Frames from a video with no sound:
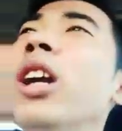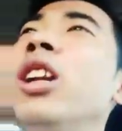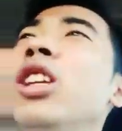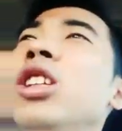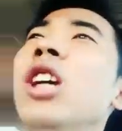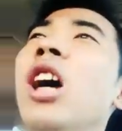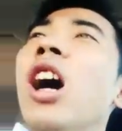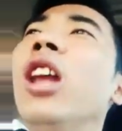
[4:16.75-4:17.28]
dengan
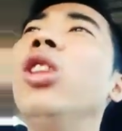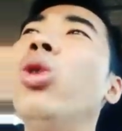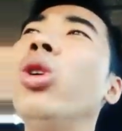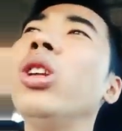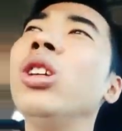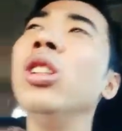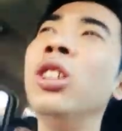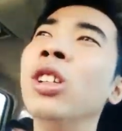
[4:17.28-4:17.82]
Ninja
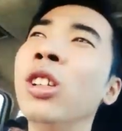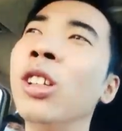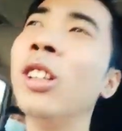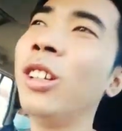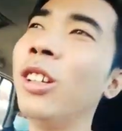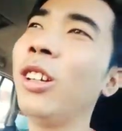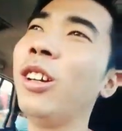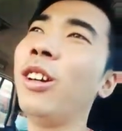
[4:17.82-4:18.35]
Hattori.
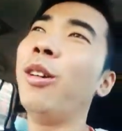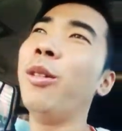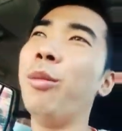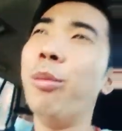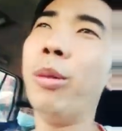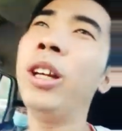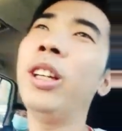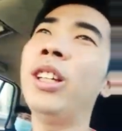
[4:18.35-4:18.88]

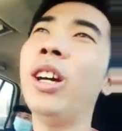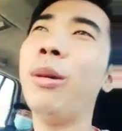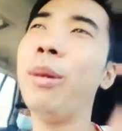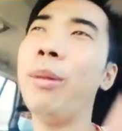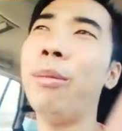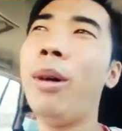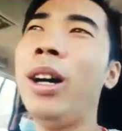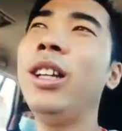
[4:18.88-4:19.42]
Mereka
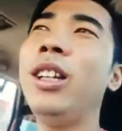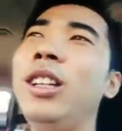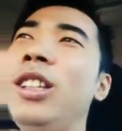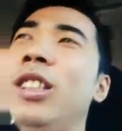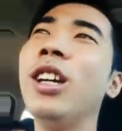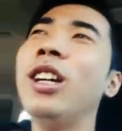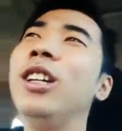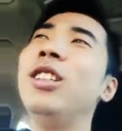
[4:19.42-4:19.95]
bermain
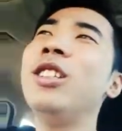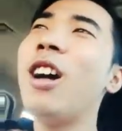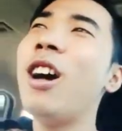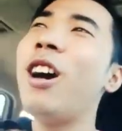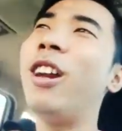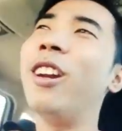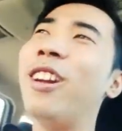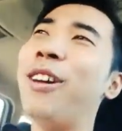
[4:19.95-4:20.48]

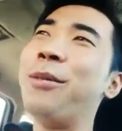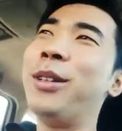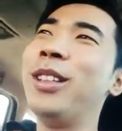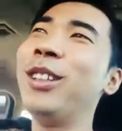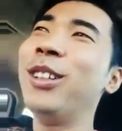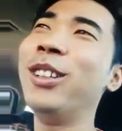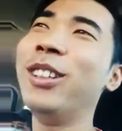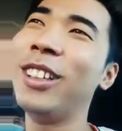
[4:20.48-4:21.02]
ninja-ninjaan
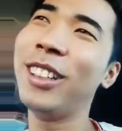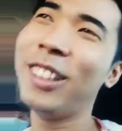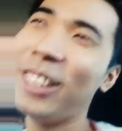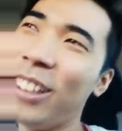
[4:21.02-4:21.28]
habis itu.